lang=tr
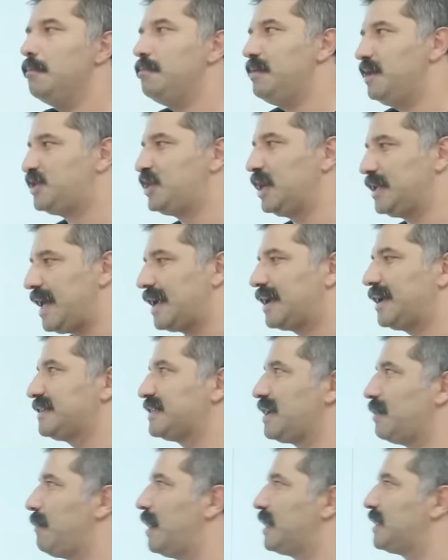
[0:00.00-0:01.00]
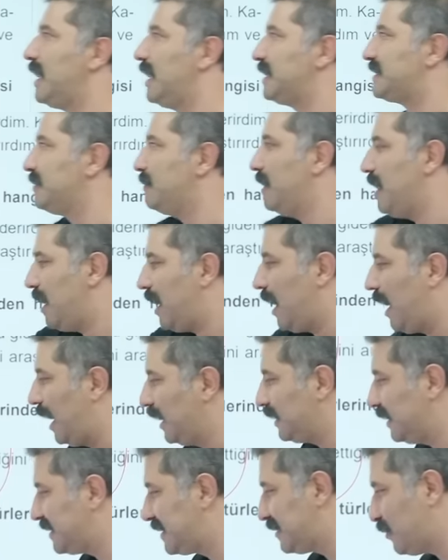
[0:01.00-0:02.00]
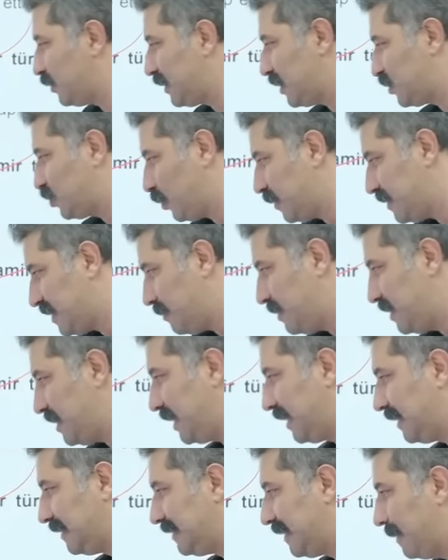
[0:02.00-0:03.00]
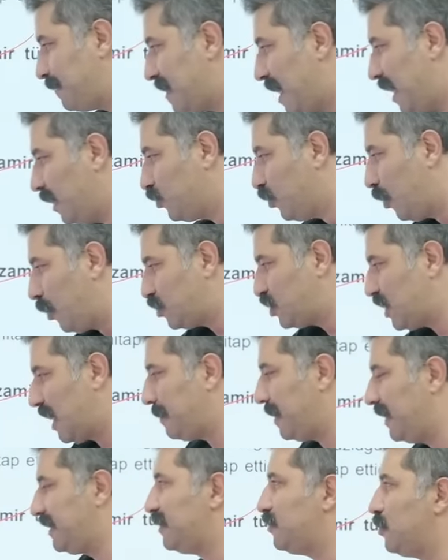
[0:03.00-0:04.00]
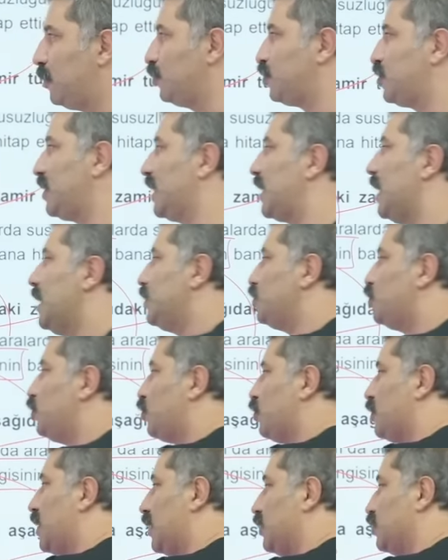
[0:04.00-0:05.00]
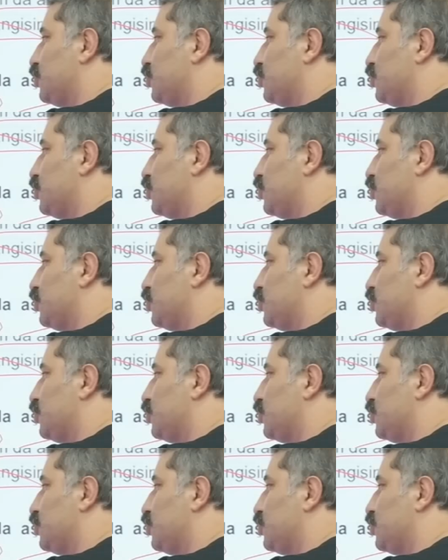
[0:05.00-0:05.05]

Bir şeyler kazanmak lazım. Hangisi o da soru zamirine gitti. Doğru cevap Edirne olacak. Şükürler